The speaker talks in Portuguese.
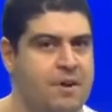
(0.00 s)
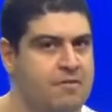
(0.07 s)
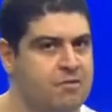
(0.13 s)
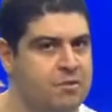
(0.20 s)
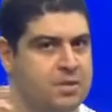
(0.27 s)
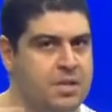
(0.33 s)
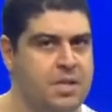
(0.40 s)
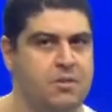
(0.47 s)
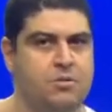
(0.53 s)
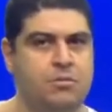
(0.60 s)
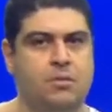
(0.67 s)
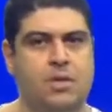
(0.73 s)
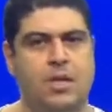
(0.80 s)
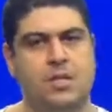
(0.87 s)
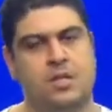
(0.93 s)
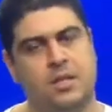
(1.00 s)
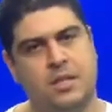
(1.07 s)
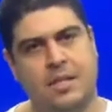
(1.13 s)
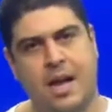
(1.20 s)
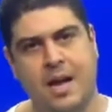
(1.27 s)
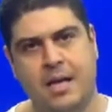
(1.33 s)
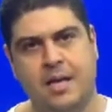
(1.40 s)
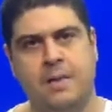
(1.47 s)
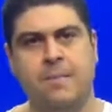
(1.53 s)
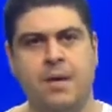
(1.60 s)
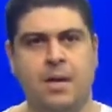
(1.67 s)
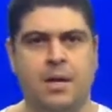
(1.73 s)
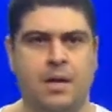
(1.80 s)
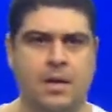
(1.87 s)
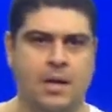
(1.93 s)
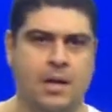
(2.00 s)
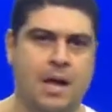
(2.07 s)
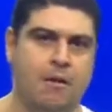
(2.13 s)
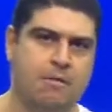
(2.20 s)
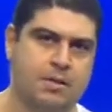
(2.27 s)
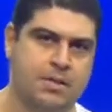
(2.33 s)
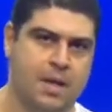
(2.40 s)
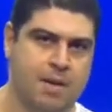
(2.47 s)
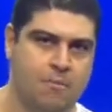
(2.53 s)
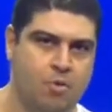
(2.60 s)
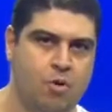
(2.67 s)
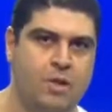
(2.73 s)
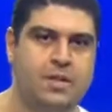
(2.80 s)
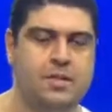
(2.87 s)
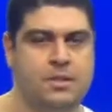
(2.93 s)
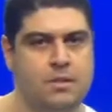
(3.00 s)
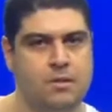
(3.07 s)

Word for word: para você, estudante que está aí em aulas remotas.